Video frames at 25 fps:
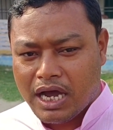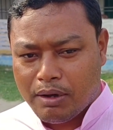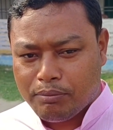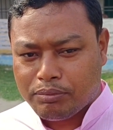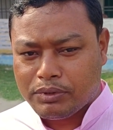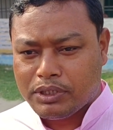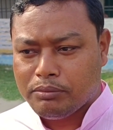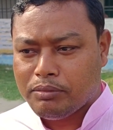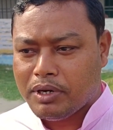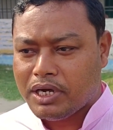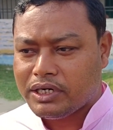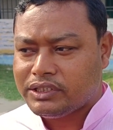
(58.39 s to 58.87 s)

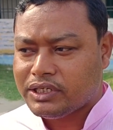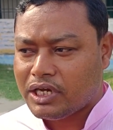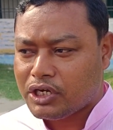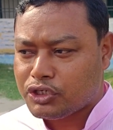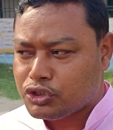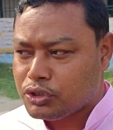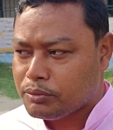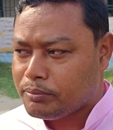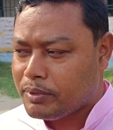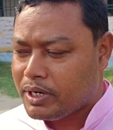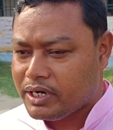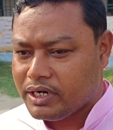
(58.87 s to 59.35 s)
আপকিবার
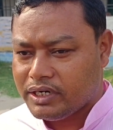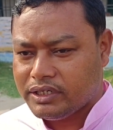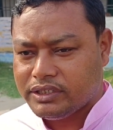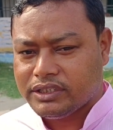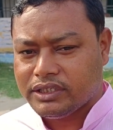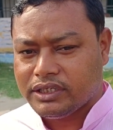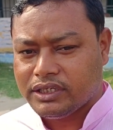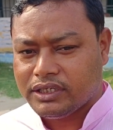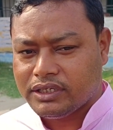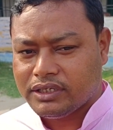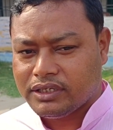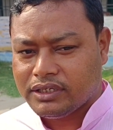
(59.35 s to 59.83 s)
চারশো বারের
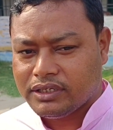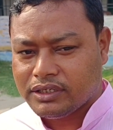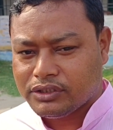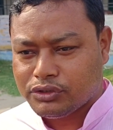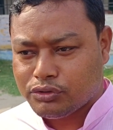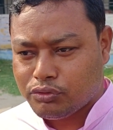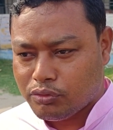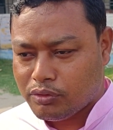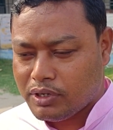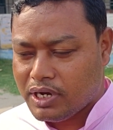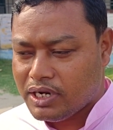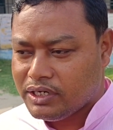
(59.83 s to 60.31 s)
যে
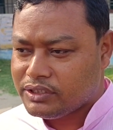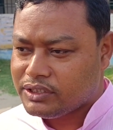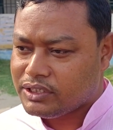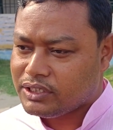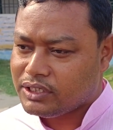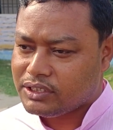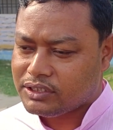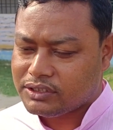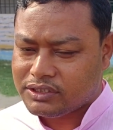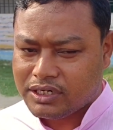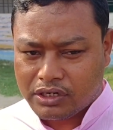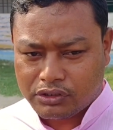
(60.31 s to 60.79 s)
স্লোগান
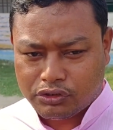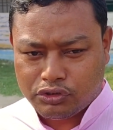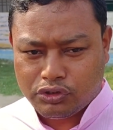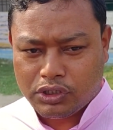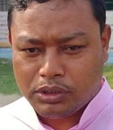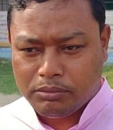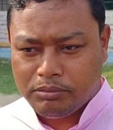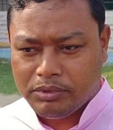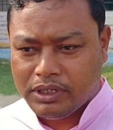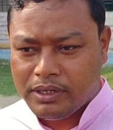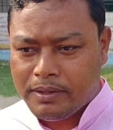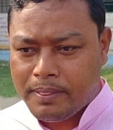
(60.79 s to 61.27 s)
সেটা
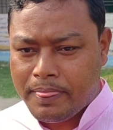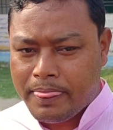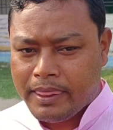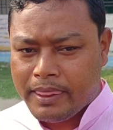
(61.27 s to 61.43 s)
সার্থক হবে